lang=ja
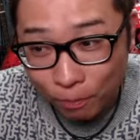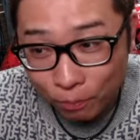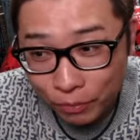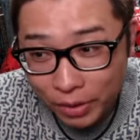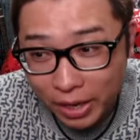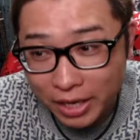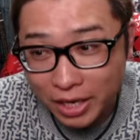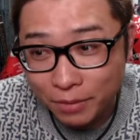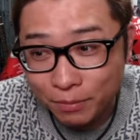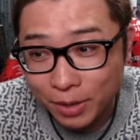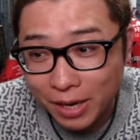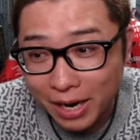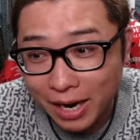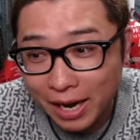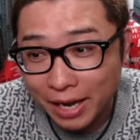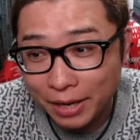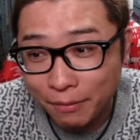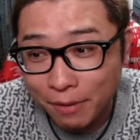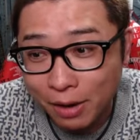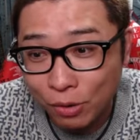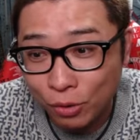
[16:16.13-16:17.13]
で、
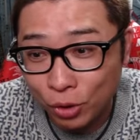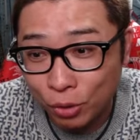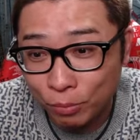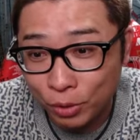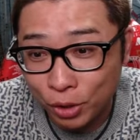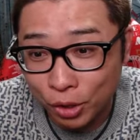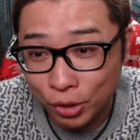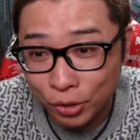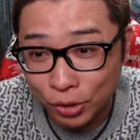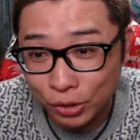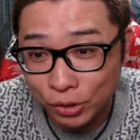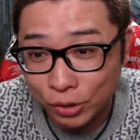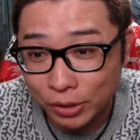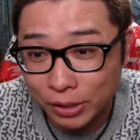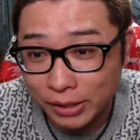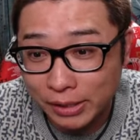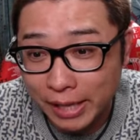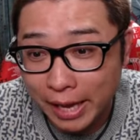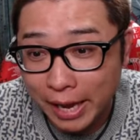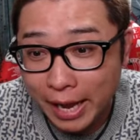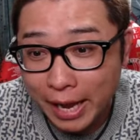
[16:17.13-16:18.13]
ニブララインはこの緑のゾーンで
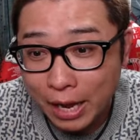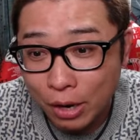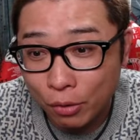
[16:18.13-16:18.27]
すね。